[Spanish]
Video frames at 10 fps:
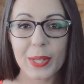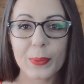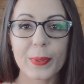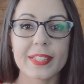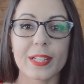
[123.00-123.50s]

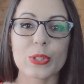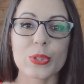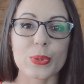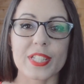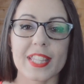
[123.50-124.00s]

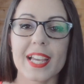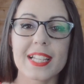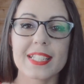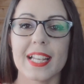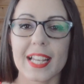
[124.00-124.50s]
Cuéntanos tus
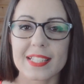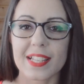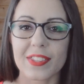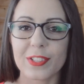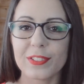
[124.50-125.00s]
ideas en la
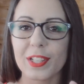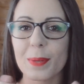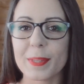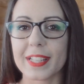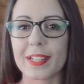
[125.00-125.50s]
sección de
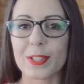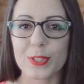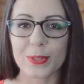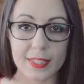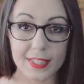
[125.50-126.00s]
comentarios.